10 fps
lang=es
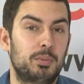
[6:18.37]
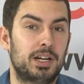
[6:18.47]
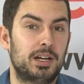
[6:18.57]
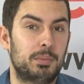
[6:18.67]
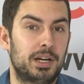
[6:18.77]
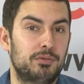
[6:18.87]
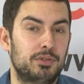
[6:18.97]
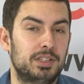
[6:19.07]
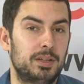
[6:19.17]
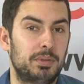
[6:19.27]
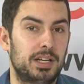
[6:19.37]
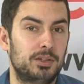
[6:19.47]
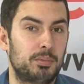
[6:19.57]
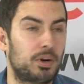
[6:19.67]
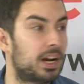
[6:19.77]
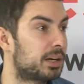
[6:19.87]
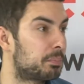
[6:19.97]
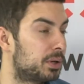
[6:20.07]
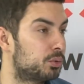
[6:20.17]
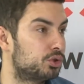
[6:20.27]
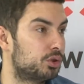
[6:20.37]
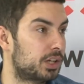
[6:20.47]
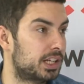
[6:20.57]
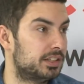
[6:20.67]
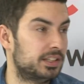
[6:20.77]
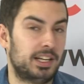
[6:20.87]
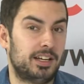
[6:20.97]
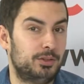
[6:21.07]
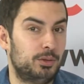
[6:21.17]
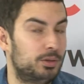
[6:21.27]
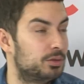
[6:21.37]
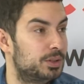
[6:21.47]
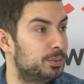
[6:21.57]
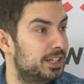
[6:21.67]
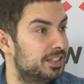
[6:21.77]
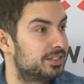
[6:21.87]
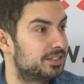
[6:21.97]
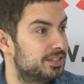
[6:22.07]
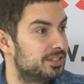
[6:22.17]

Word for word: para, para Fuente Pelayo por la repercusión que tiene a todos los niveles.